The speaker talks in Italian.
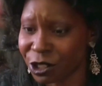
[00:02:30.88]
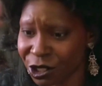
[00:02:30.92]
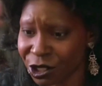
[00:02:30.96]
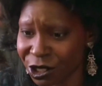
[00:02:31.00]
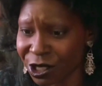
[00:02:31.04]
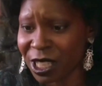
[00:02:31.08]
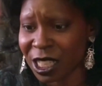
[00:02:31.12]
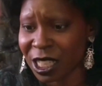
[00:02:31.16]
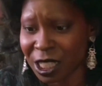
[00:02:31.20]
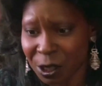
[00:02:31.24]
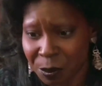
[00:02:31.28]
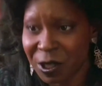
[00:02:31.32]
mi
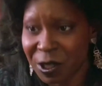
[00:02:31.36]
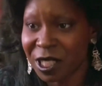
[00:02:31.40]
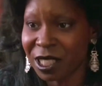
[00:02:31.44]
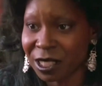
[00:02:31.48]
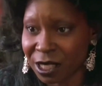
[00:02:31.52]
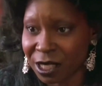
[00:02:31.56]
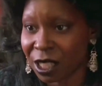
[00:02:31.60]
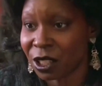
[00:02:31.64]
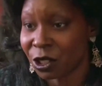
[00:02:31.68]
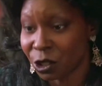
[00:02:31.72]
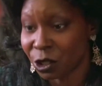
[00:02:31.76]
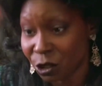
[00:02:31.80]
ha appena
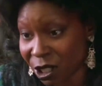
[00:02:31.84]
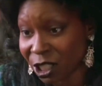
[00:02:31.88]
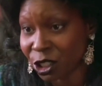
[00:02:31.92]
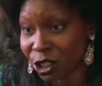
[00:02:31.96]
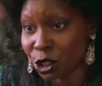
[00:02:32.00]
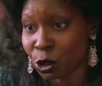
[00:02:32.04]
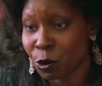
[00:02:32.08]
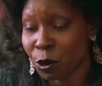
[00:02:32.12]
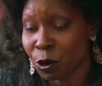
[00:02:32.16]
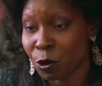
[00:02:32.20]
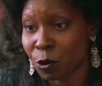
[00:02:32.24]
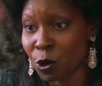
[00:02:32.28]
pregato di
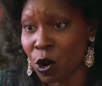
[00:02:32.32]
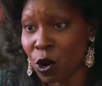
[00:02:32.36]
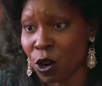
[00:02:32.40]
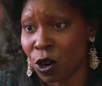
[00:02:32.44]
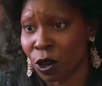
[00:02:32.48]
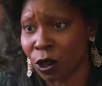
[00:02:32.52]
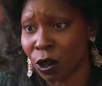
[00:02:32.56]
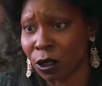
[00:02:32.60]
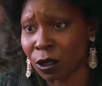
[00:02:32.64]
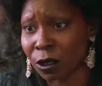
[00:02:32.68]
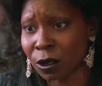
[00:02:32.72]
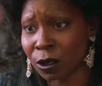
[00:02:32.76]
dirti che sei
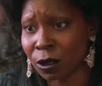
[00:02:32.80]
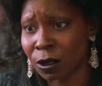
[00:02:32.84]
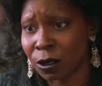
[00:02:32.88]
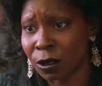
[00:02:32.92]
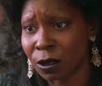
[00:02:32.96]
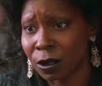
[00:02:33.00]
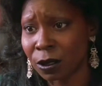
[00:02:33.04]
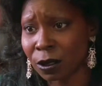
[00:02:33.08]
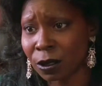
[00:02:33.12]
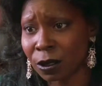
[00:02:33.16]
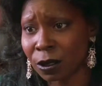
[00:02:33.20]
in errore.